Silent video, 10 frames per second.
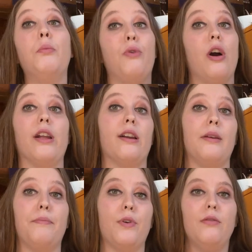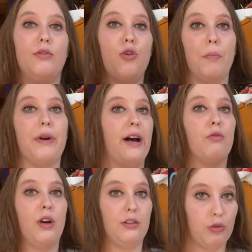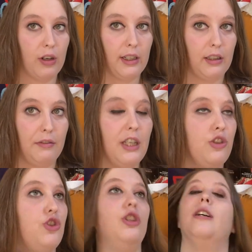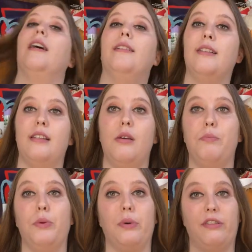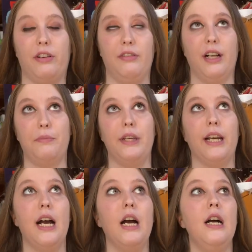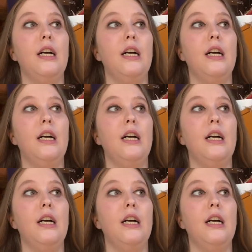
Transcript: puoi comprare un altro gratte vinci, ad esempio, per farvi capire.